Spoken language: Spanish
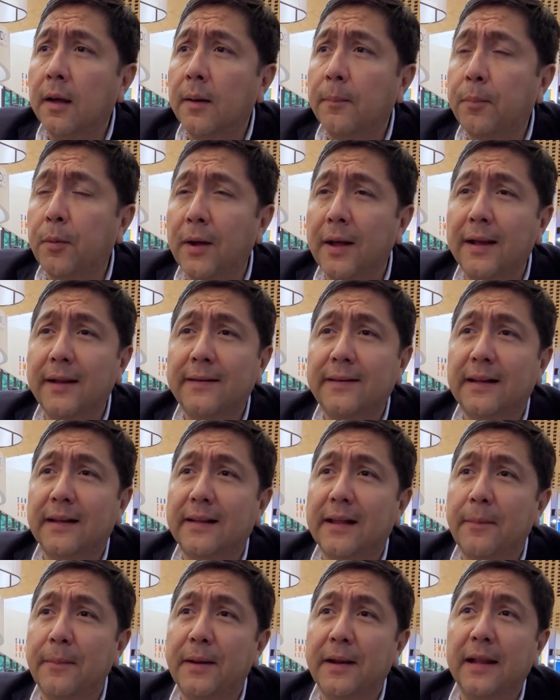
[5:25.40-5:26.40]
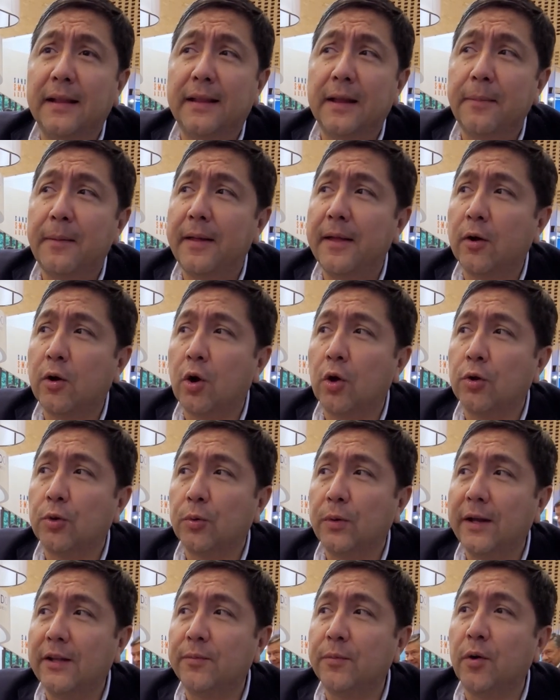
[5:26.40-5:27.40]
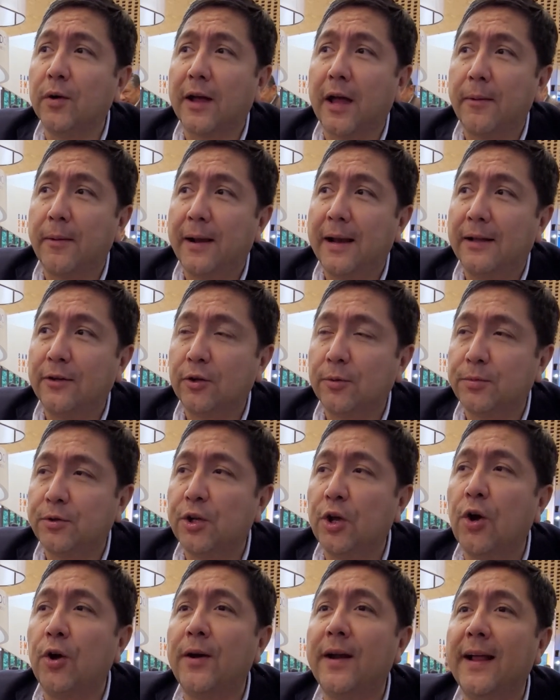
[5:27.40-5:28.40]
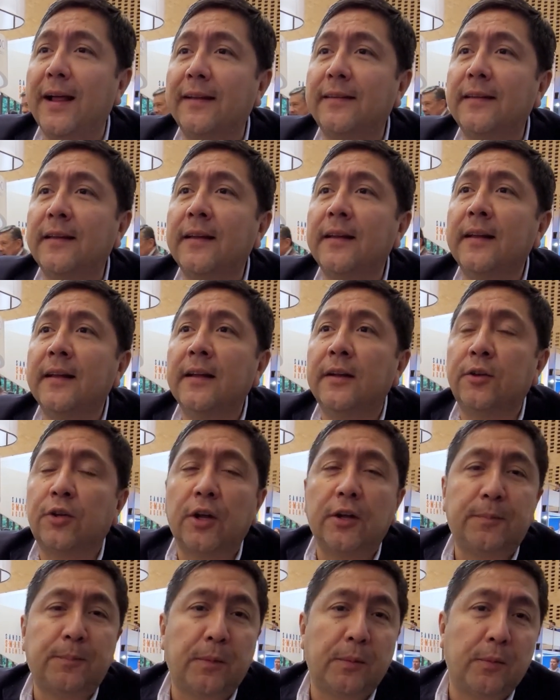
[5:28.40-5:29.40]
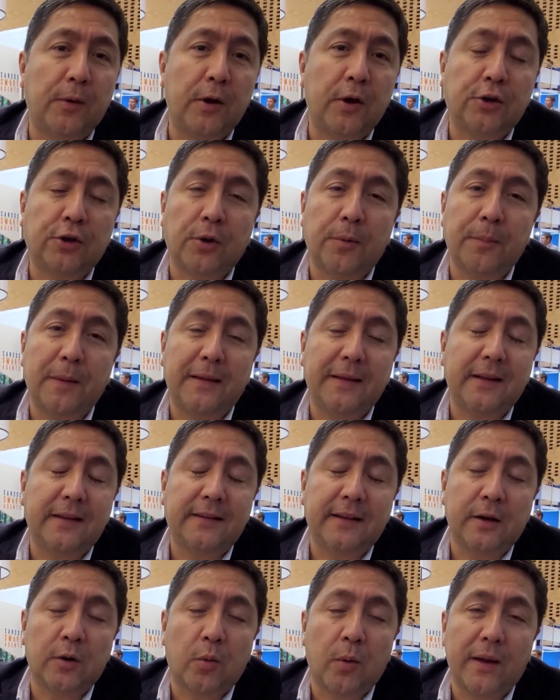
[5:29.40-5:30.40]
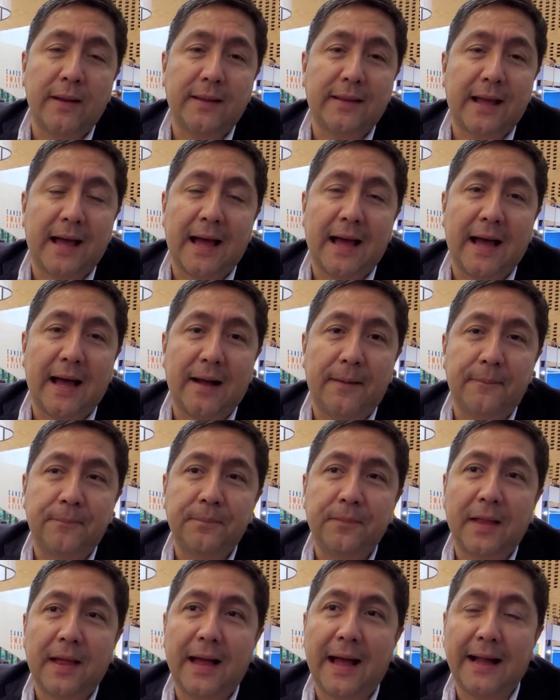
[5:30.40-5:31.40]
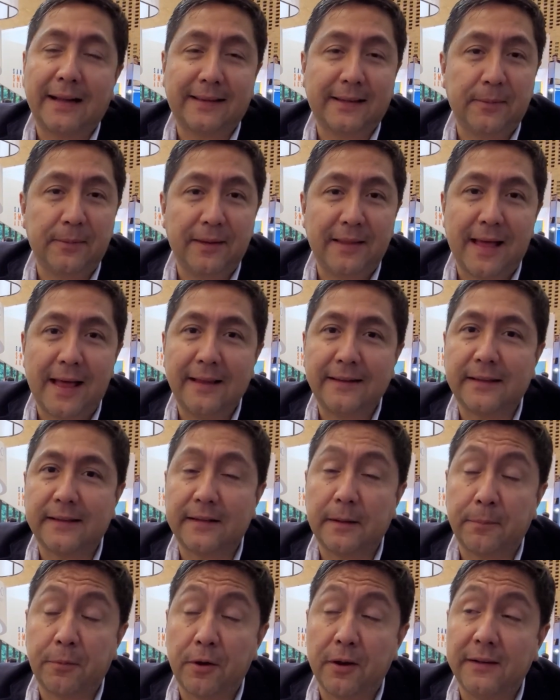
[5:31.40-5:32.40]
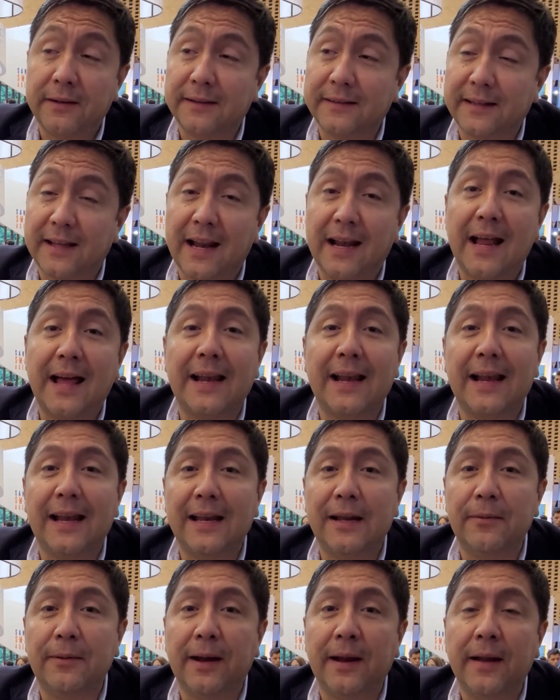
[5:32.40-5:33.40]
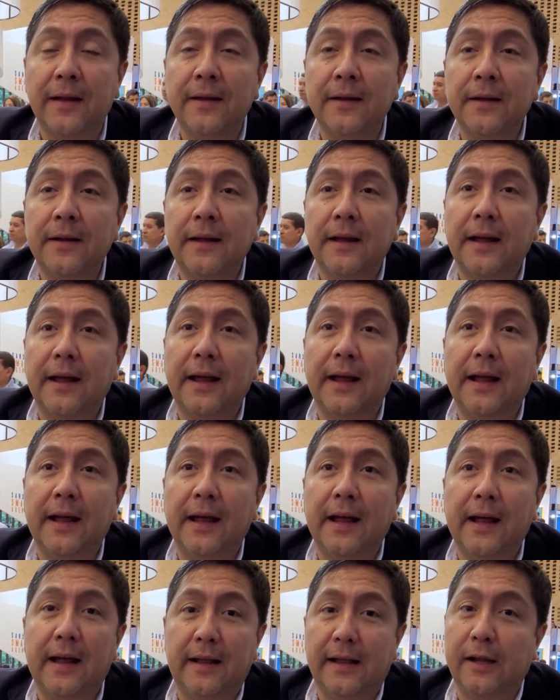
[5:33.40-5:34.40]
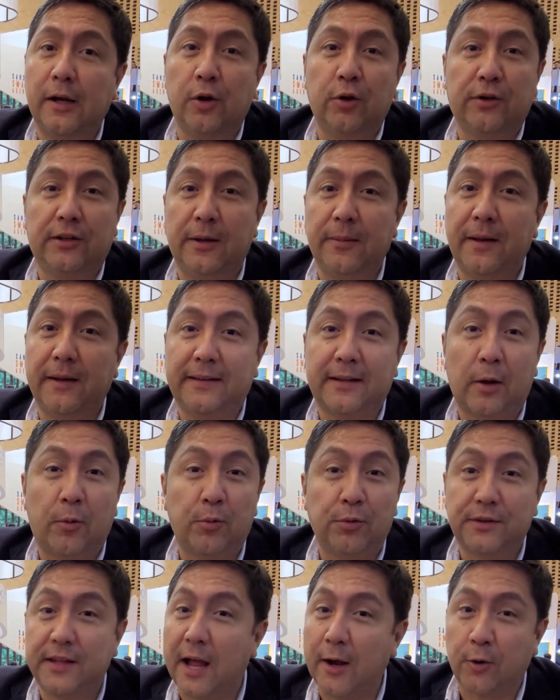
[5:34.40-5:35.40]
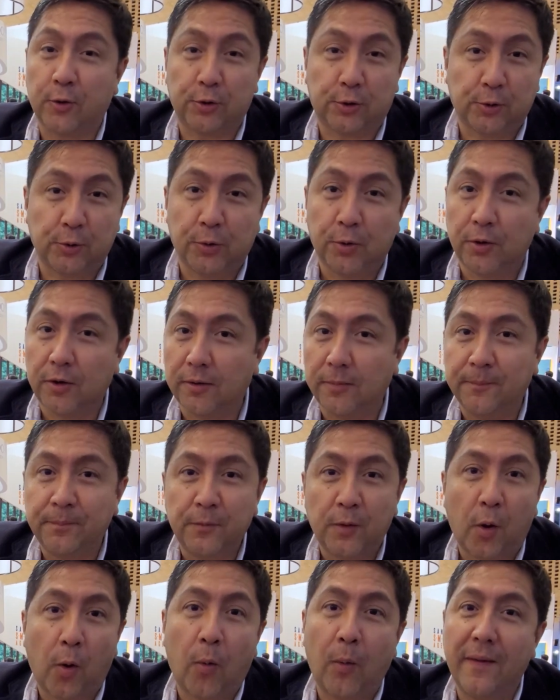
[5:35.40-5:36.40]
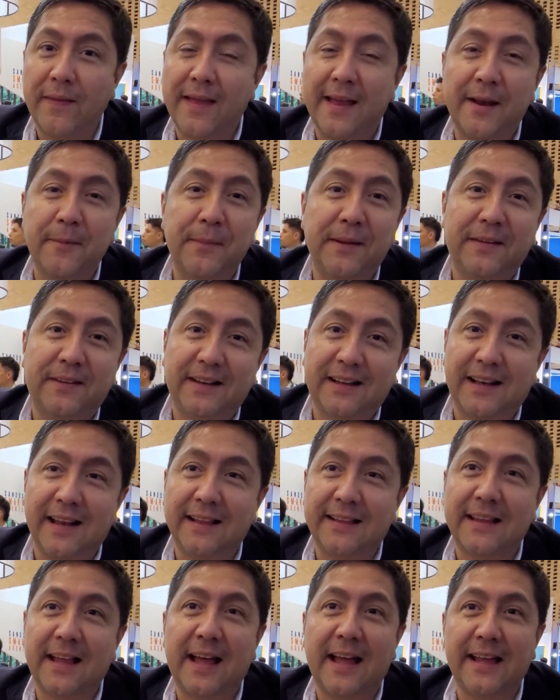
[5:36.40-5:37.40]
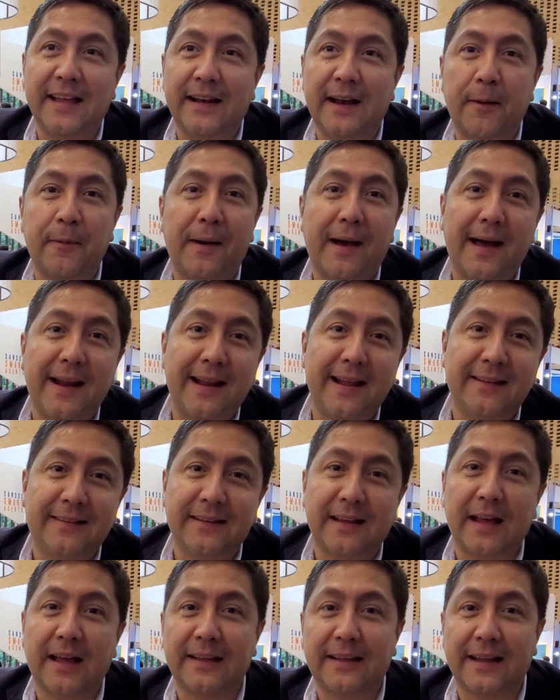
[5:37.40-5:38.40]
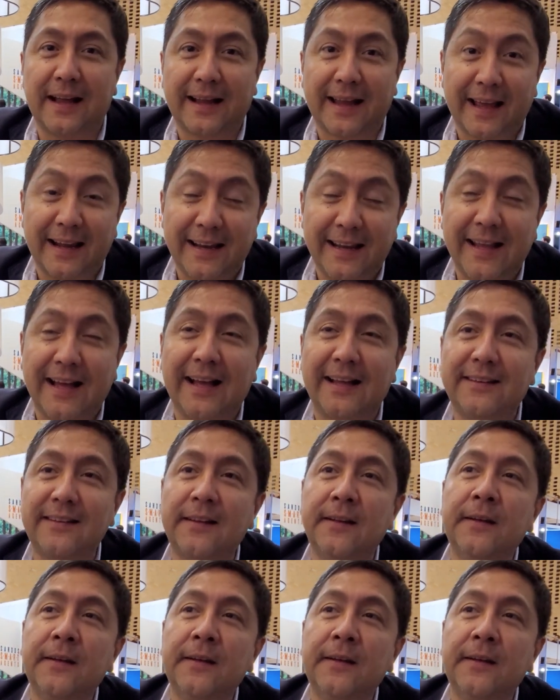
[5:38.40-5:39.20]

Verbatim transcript: pueden ser también el tema del ecoturismo, que hay varias opciones. Entonces, pues bueno, son más de 50 actividades que se pueden hacer al aire libre, eh, inclusive hasta un taco tour o andar en bicicleta, ir a bares y a taquerías.